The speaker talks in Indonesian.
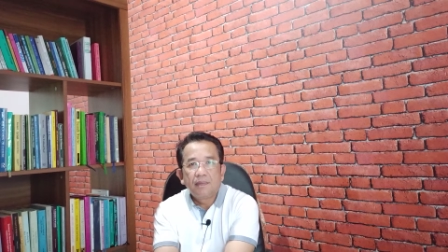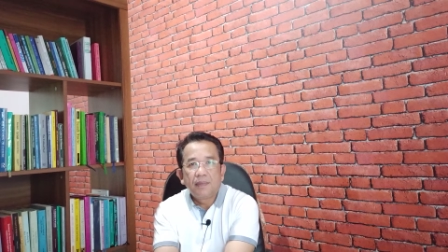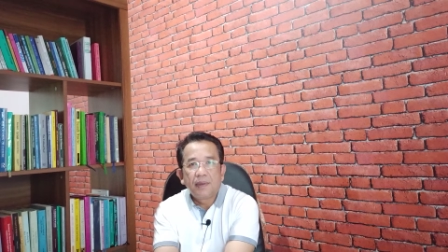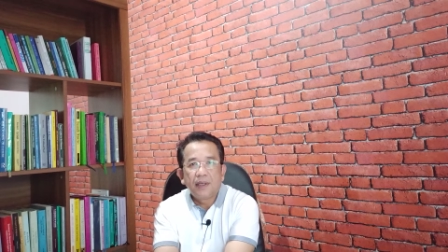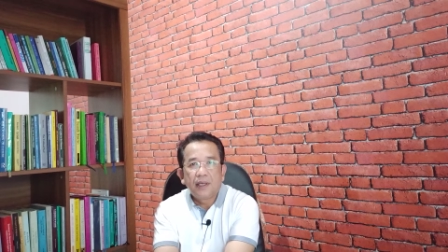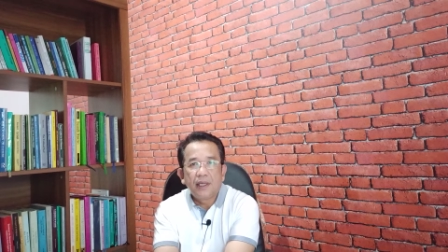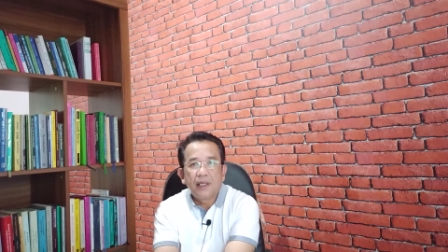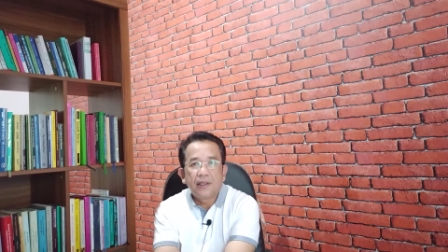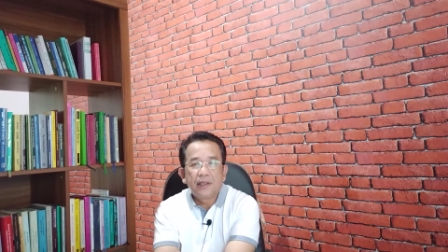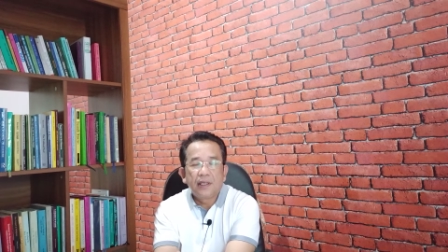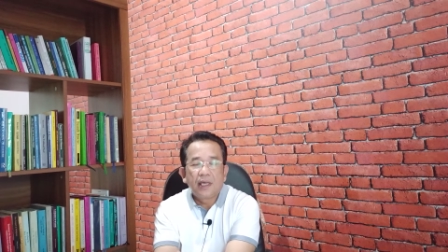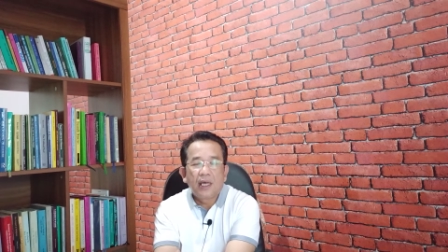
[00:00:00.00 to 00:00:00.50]

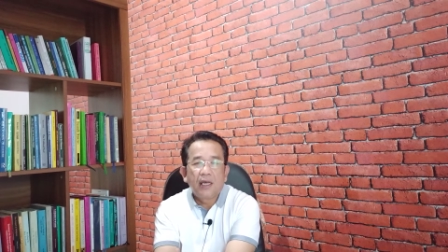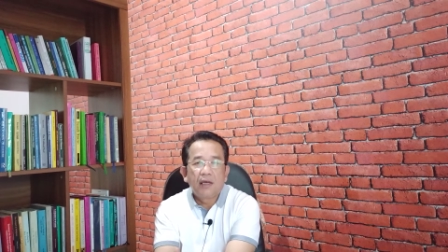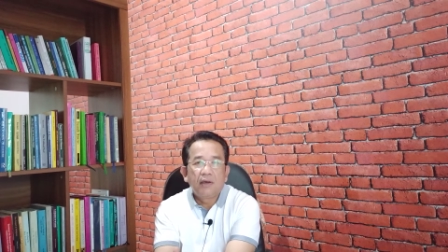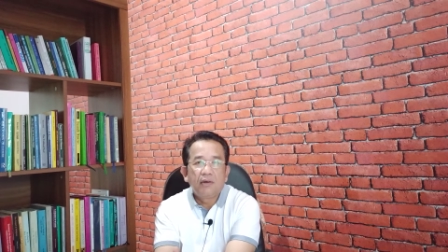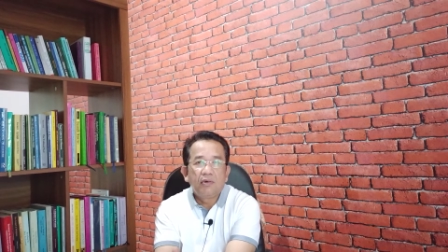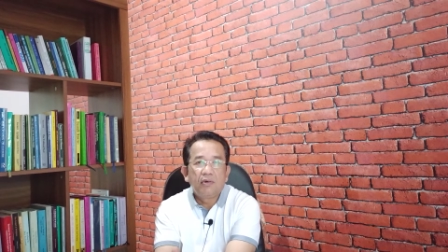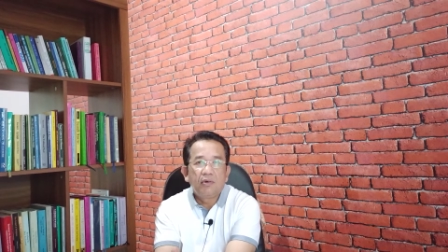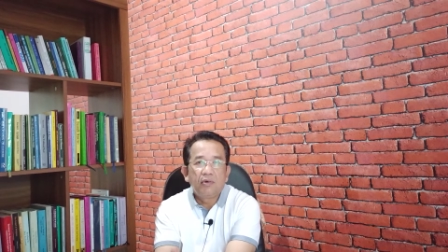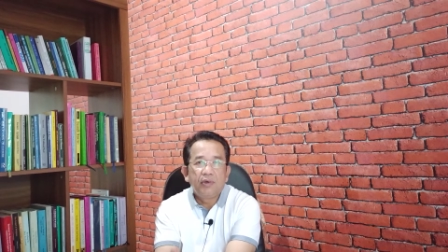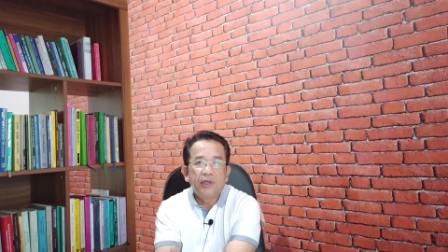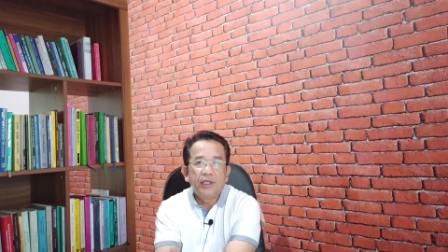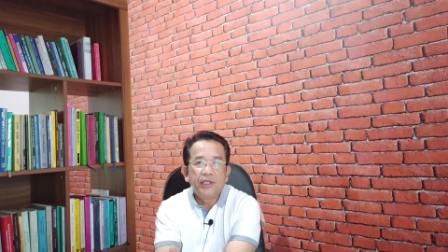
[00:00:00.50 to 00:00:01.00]
pendeta
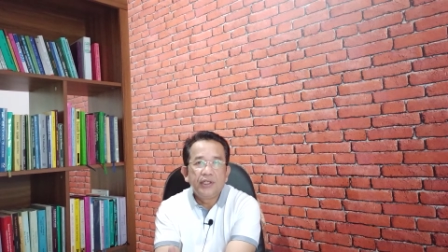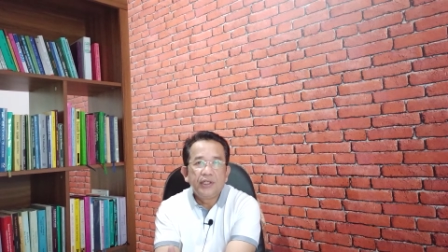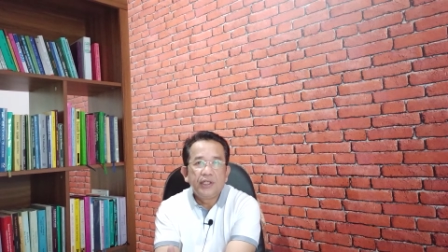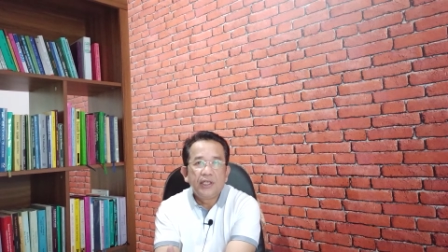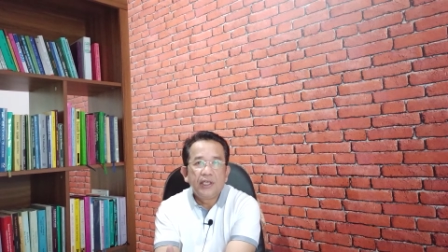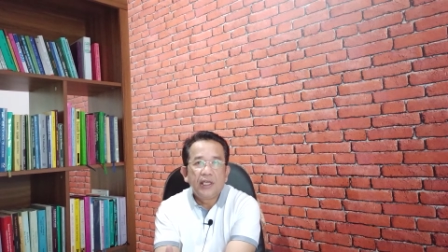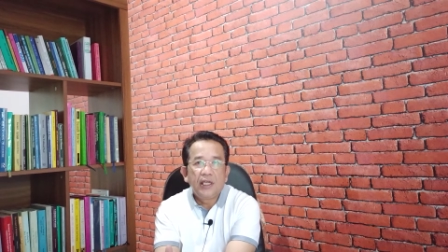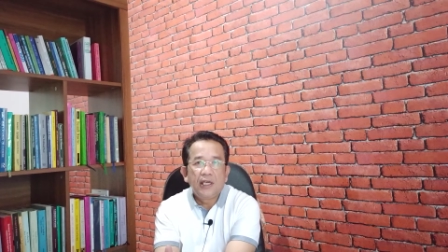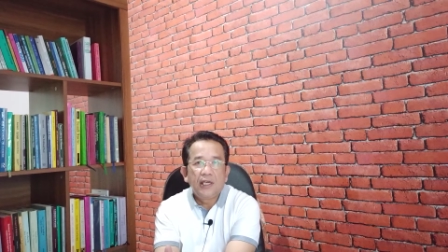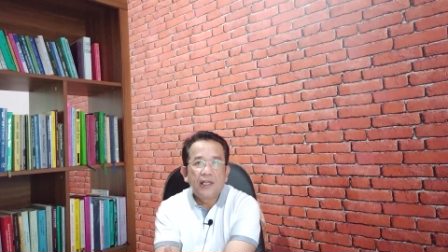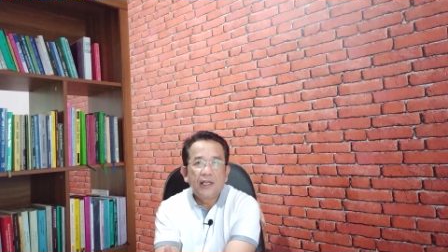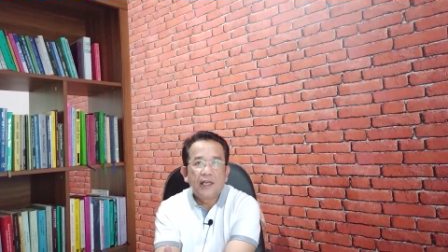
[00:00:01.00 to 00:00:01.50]
guru
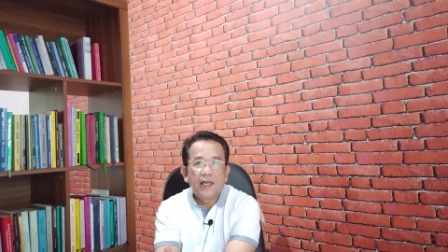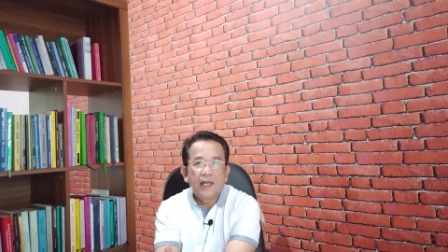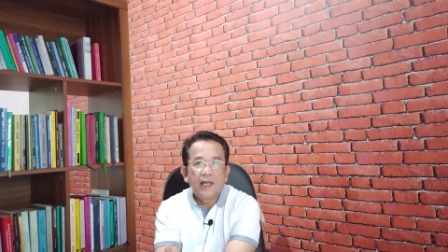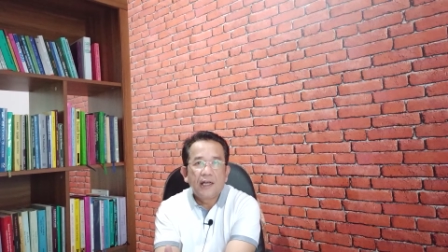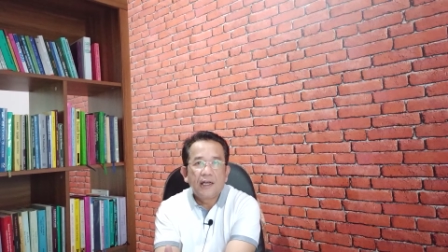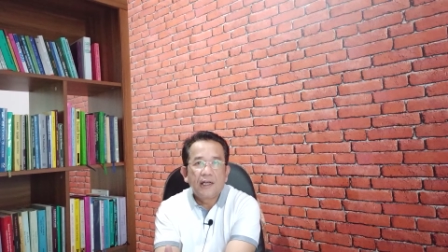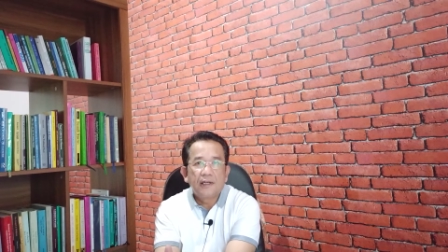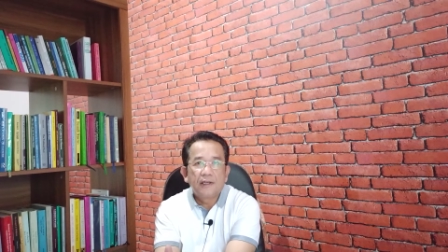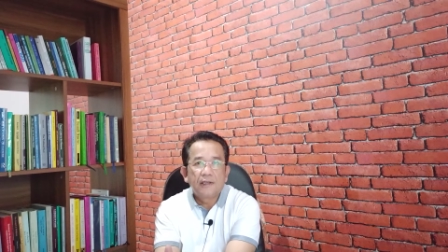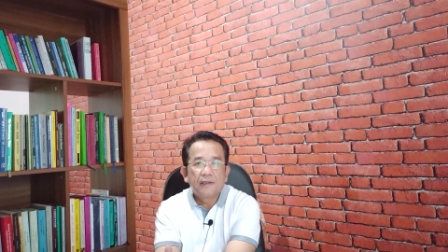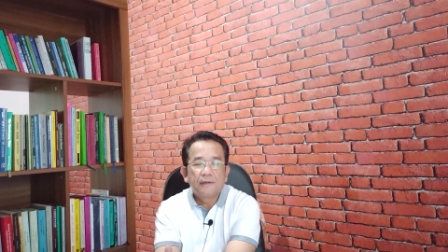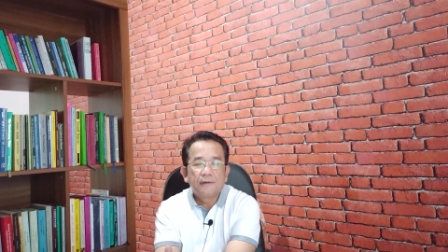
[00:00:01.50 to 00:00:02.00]
Injil
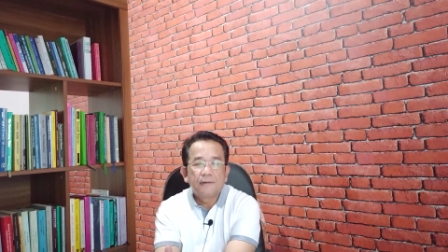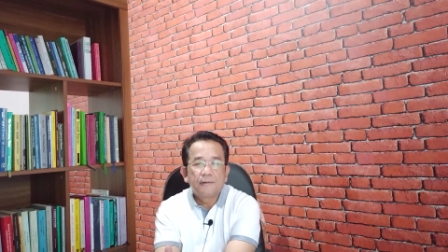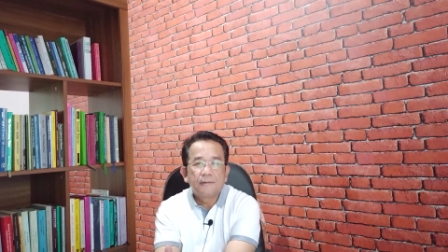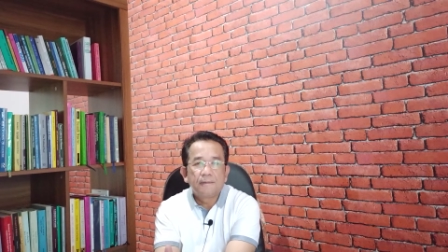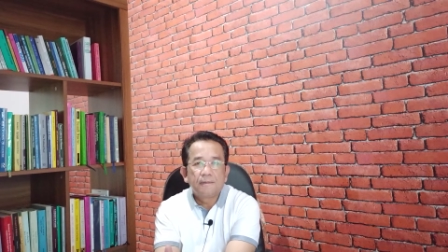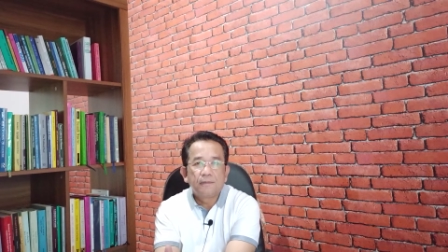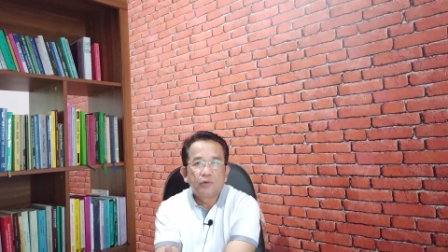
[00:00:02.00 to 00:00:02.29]
yang